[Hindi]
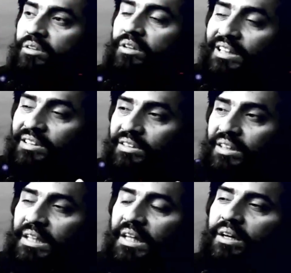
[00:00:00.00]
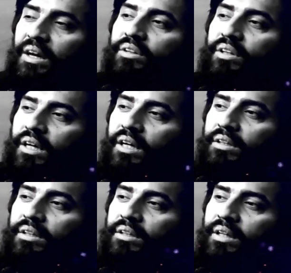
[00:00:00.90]
इस इस तरीके कार से क्या
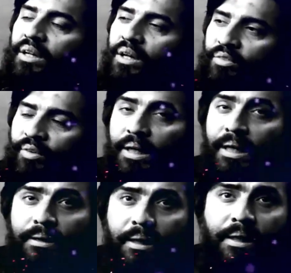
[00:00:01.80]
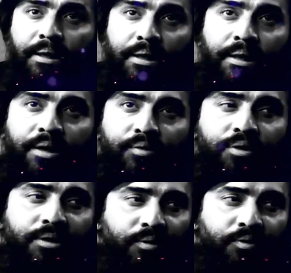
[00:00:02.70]
कहते थे फला तकिलनी
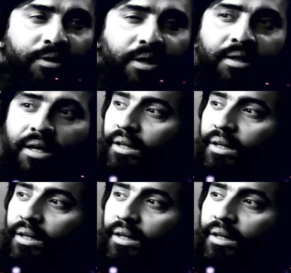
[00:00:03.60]
नफसी तरफ